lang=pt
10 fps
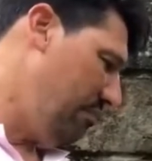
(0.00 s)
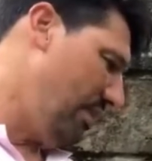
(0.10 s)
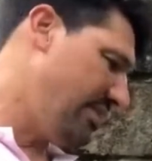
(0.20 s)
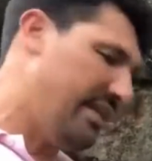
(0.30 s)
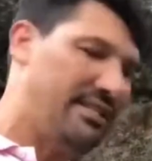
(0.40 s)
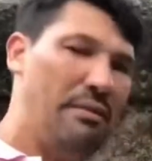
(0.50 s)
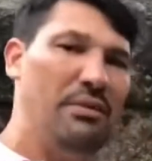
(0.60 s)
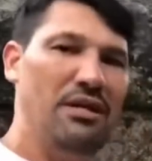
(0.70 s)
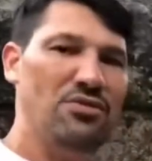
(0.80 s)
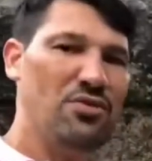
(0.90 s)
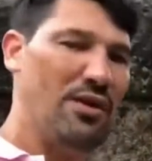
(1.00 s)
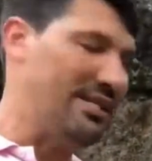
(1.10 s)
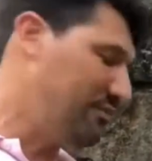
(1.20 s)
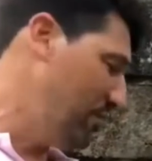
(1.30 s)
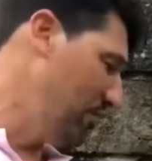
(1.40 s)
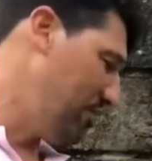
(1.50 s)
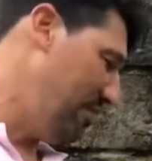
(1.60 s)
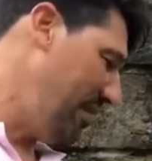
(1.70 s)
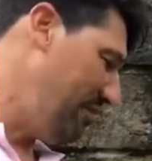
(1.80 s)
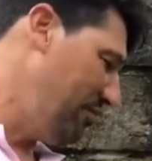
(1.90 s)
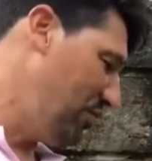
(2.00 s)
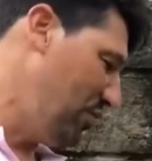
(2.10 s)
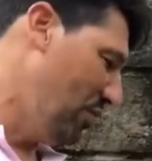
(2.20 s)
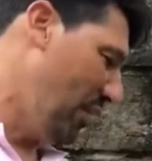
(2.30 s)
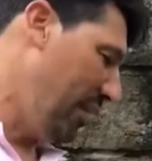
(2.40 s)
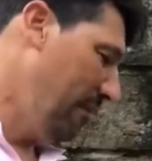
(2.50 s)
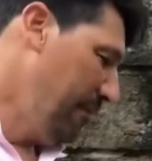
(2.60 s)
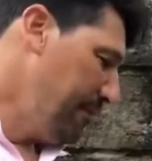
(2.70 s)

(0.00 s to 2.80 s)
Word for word: Pode ser até menos, quatro furos também que funciona.